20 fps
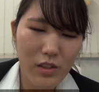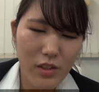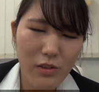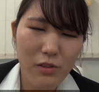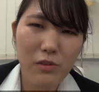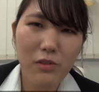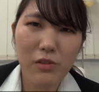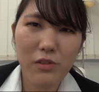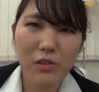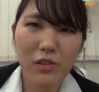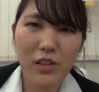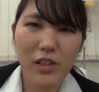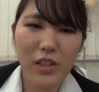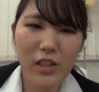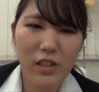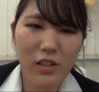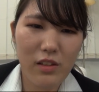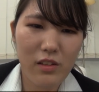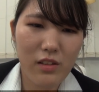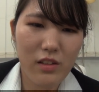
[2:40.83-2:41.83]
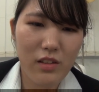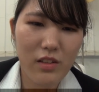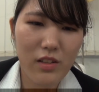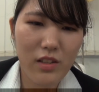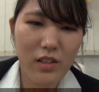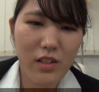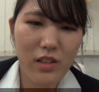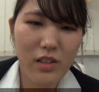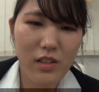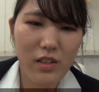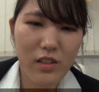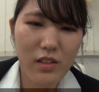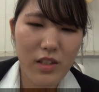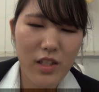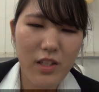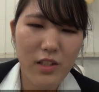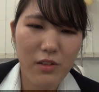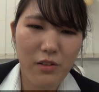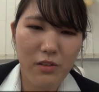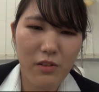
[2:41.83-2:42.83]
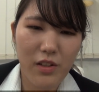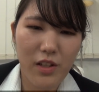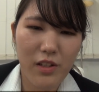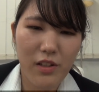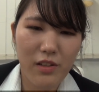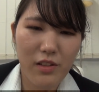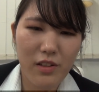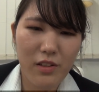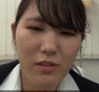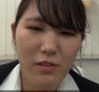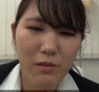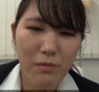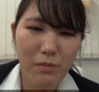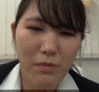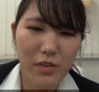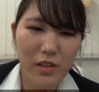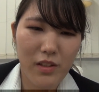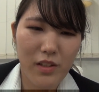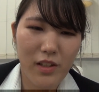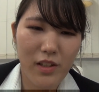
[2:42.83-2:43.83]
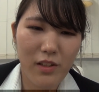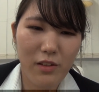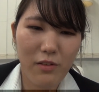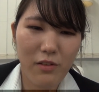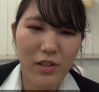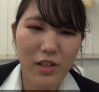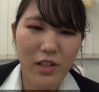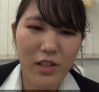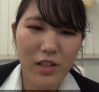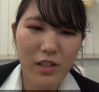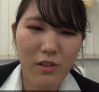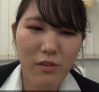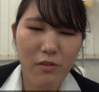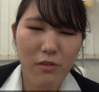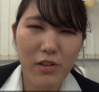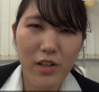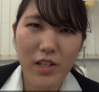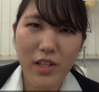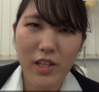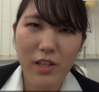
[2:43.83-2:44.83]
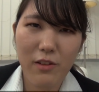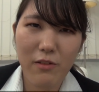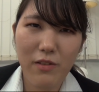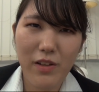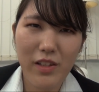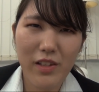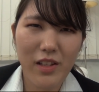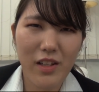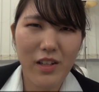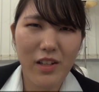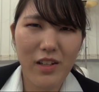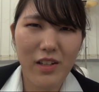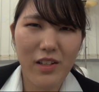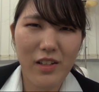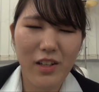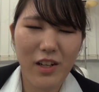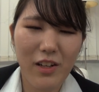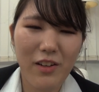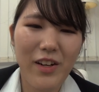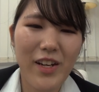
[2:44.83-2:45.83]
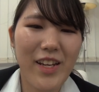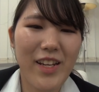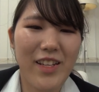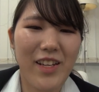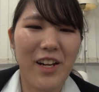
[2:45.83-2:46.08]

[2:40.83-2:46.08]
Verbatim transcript: その時私が近所のひゃくえんショップで適当にこれに植えたら可愛い